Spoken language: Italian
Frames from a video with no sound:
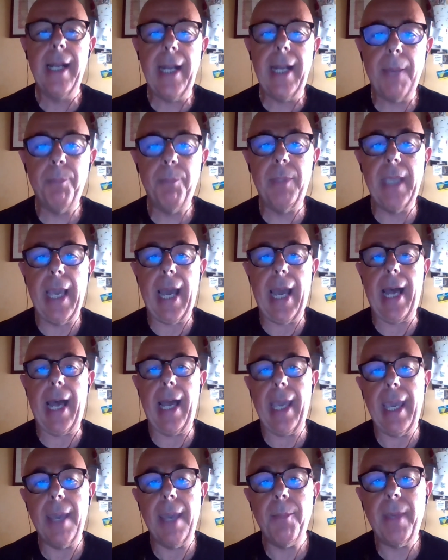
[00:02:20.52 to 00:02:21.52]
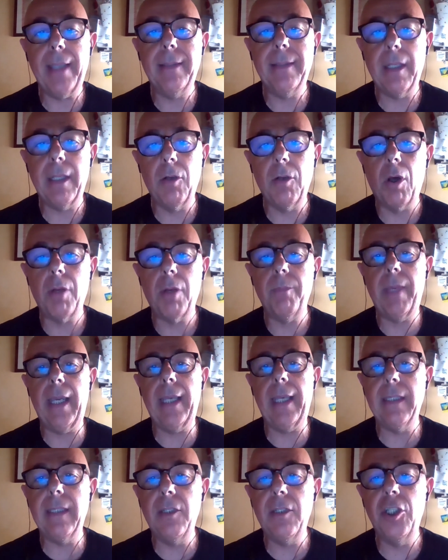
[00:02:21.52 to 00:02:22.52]
La PA emette
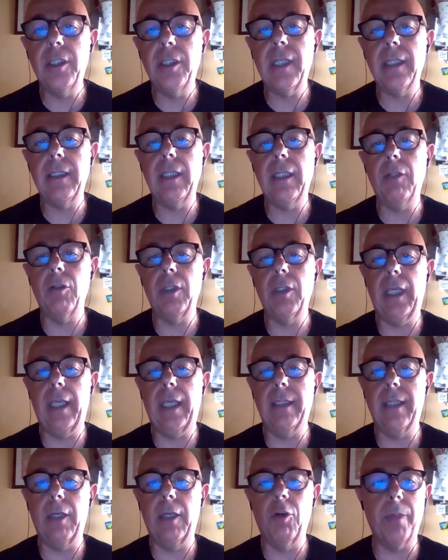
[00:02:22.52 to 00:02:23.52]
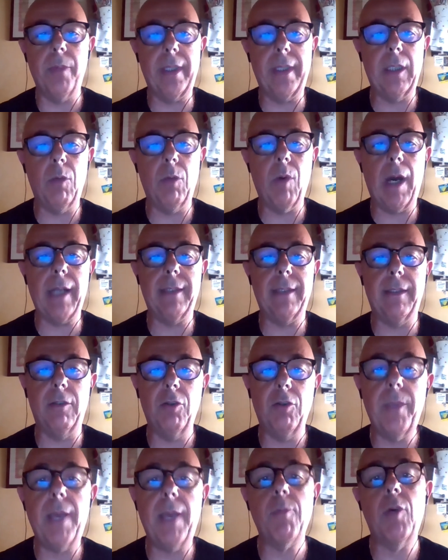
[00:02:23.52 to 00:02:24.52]
norme ed il cittadino chiede come
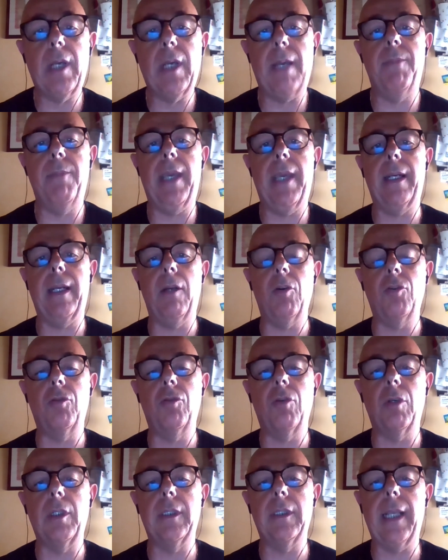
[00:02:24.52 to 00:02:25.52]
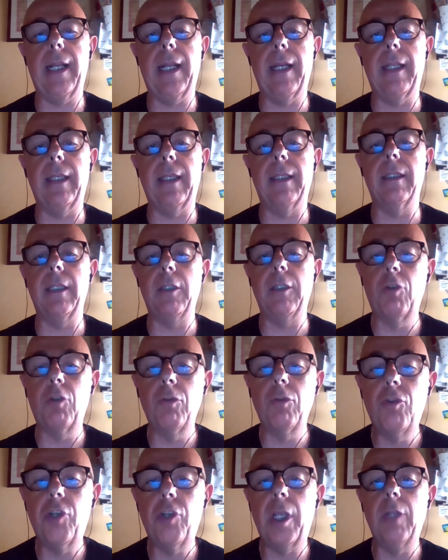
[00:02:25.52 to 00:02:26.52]
adeguarsi. Dobbiamo cambiare lo storytelling,
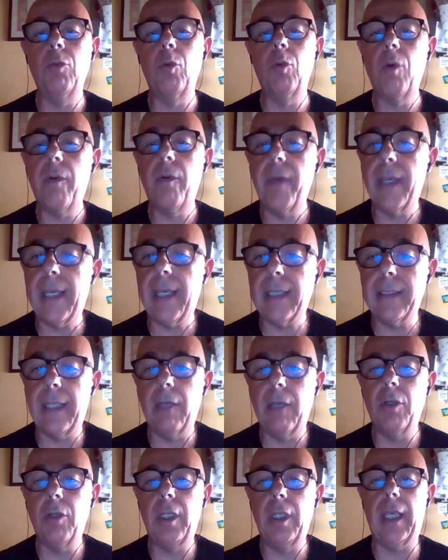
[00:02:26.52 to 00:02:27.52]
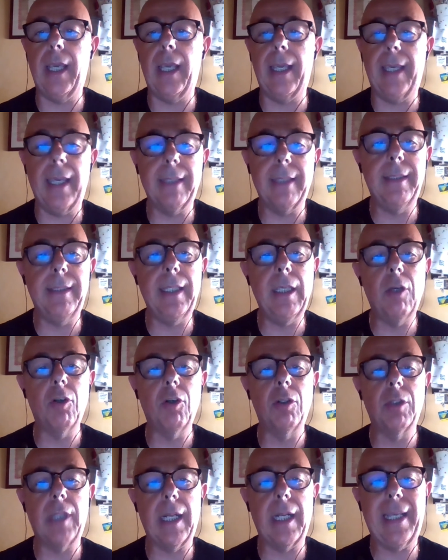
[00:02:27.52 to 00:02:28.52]
introducendo nuove categorie che
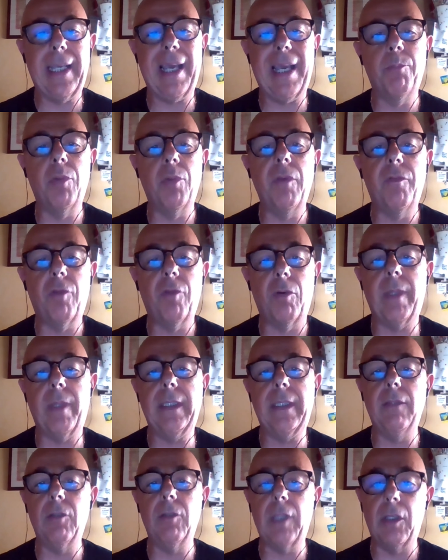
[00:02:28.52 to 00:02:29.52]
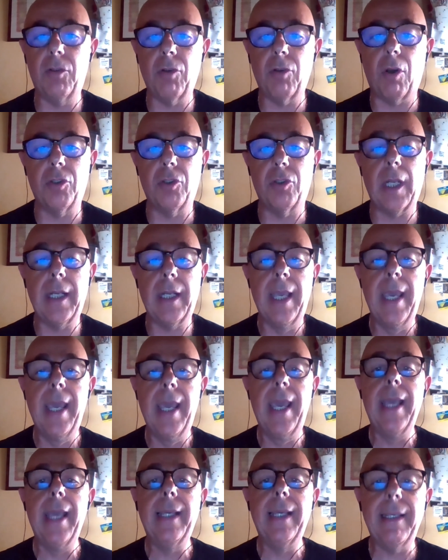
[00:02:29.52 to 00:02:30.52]
attingono dal campo informativo dei social
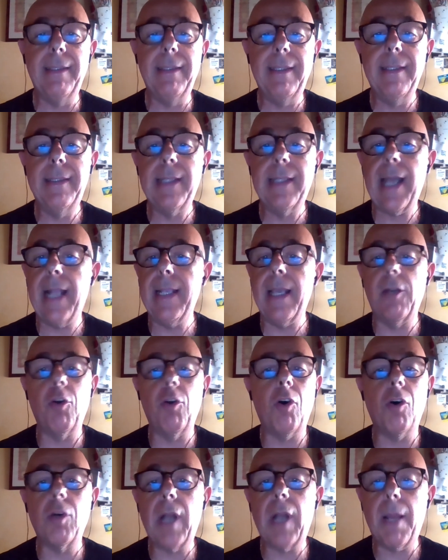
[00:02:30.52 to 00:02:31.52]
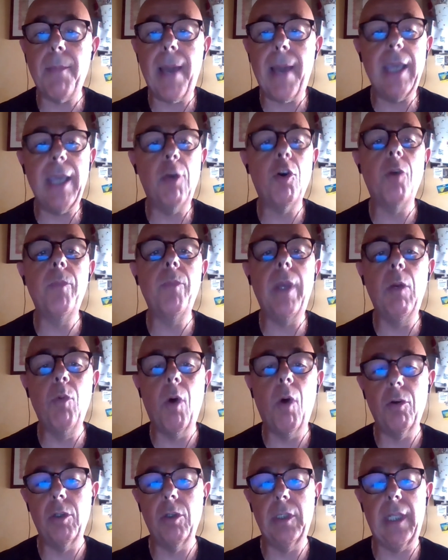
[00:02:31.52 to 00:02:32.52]
che si stagliano oramai come il
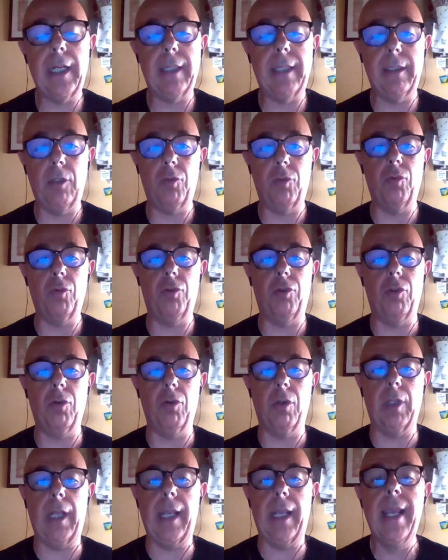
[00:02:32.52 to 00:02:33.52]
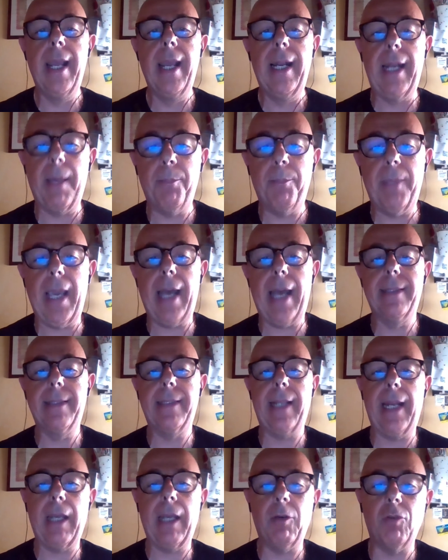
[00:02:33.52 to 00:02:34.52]
luogo della discussione. La
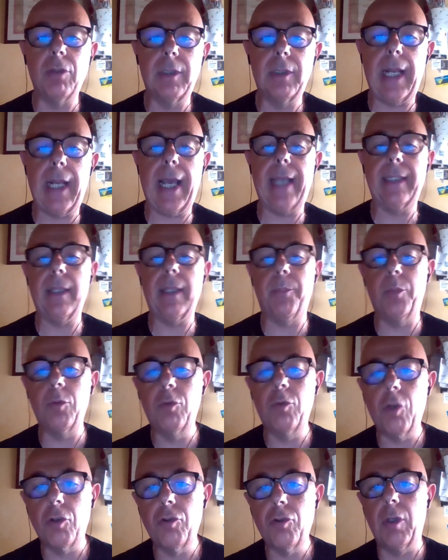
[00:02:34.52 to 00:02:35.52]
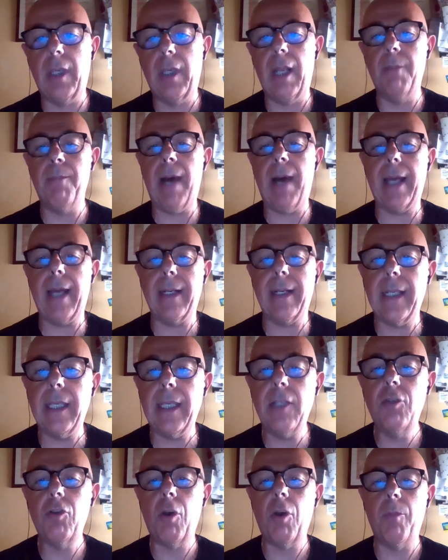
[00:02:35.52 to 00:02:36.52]
piazza, la contrada, piuttosto che il bar,
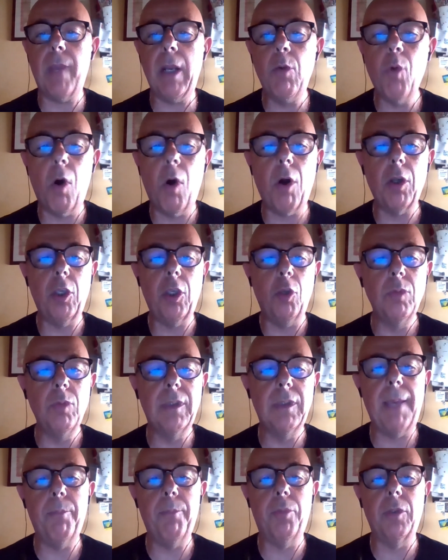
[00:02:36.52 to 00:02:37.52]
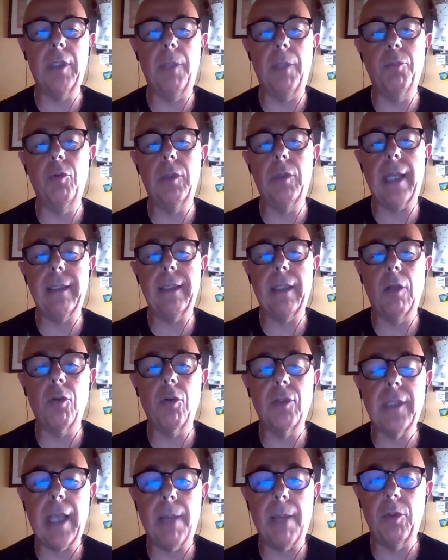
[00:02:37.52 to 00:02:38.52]
insomma i luoghi un tempo deputati
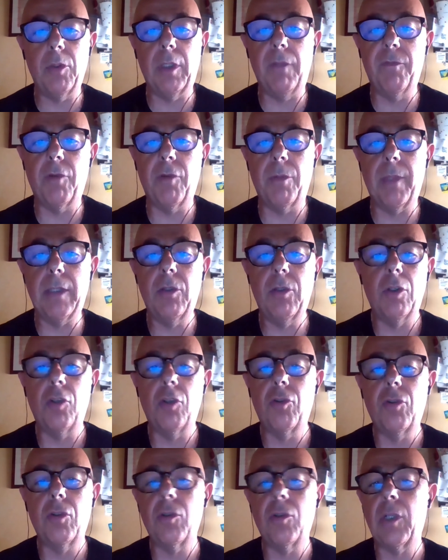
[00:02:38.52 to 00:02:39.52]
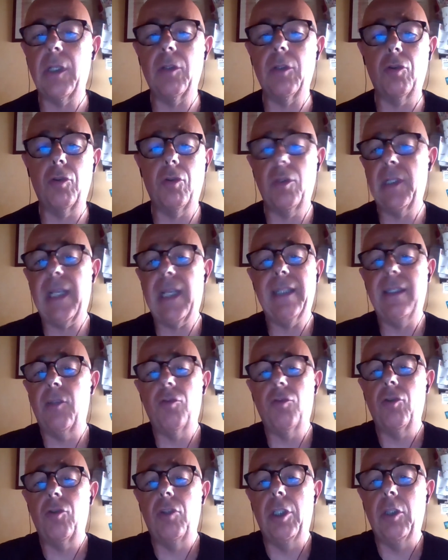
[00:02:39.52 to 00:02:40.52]
allo scambio di informazioni sono, sono
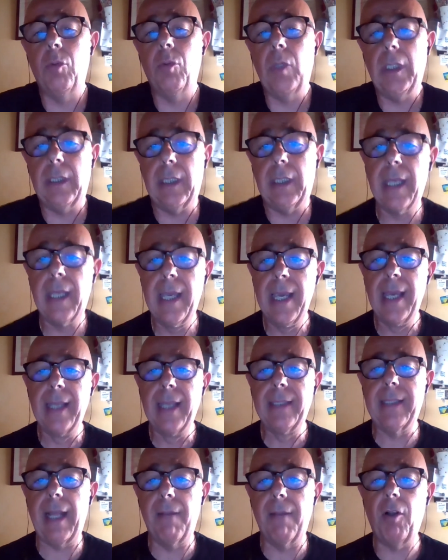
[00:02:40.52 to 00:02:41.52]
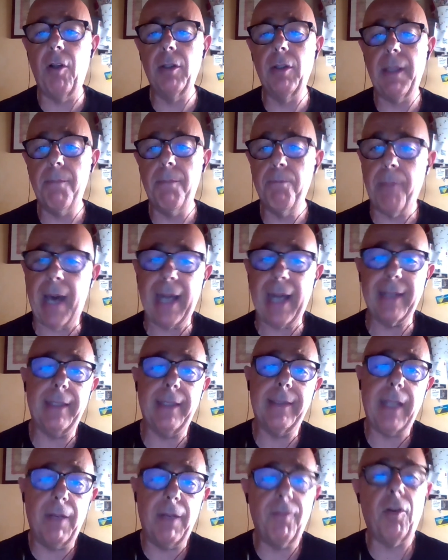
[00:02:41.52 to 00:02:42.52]
stati sostituiti talvolta in
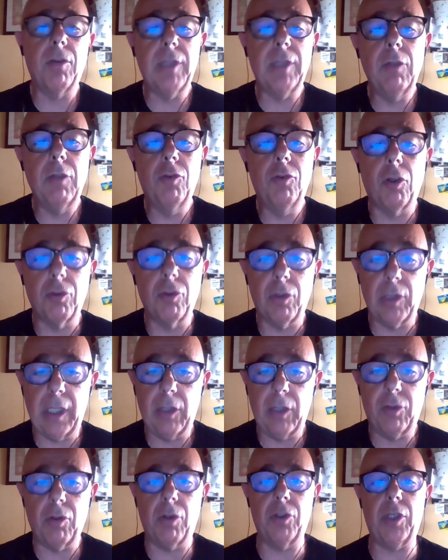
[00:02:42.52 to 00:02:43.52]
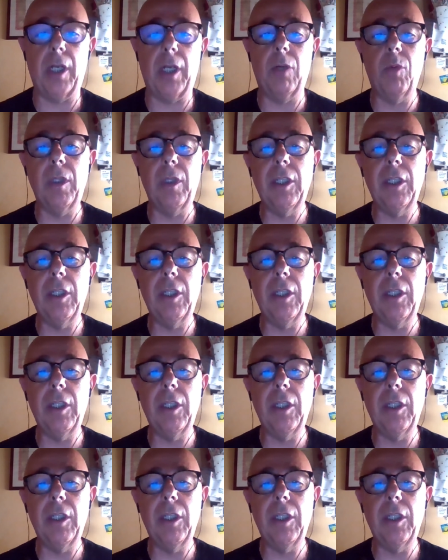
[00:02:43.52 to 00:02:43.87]
parte, talvolta in toto dai social.